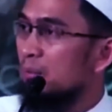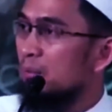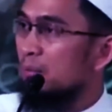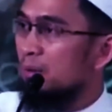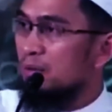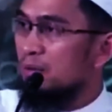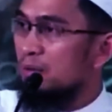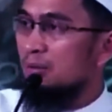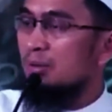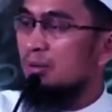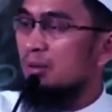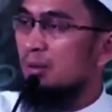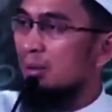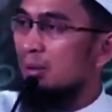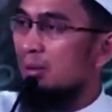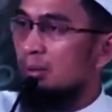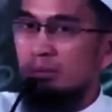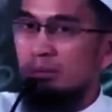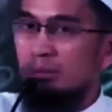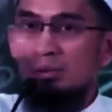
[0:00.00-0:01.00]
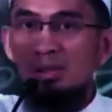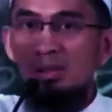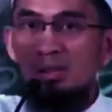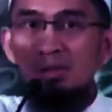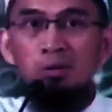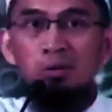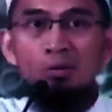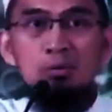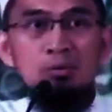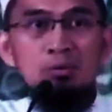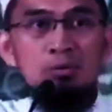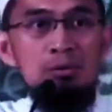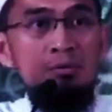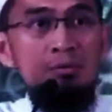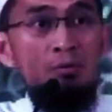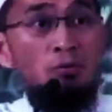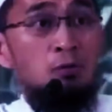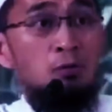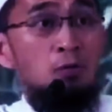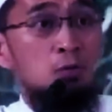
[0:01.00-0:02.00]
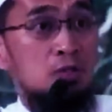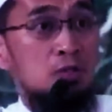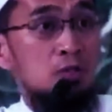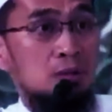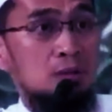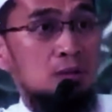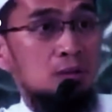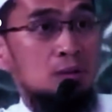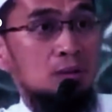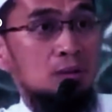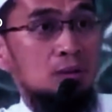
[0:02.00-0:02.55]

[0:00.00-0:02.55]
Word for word: Present, continuous, future.